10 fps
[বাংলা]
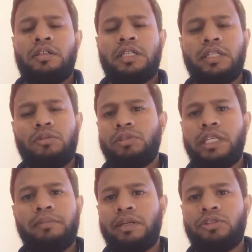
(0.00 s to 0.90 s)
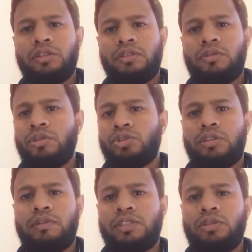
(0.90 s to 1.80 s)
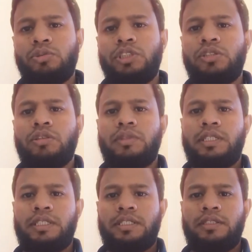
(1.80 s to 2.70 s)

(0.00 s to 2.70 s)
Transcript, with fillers: কিন্তু সে মানুষটাকে তো কষ্ট দেওয়া আসলে উচিত হবে না